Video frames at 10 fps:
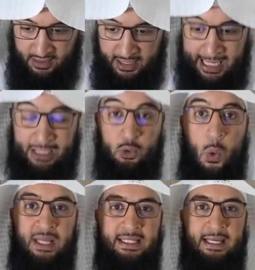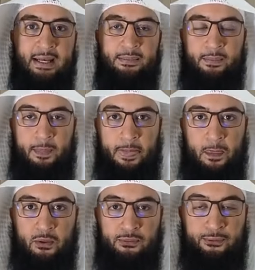Et la troisième
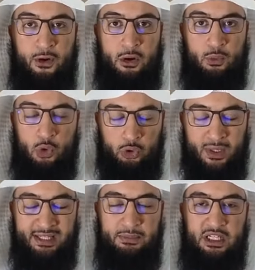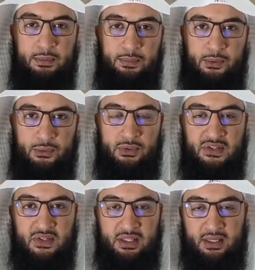forme, ou le troisième type
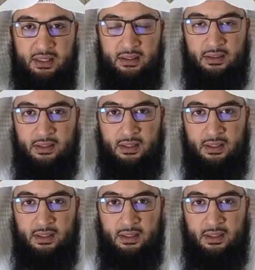d'unicité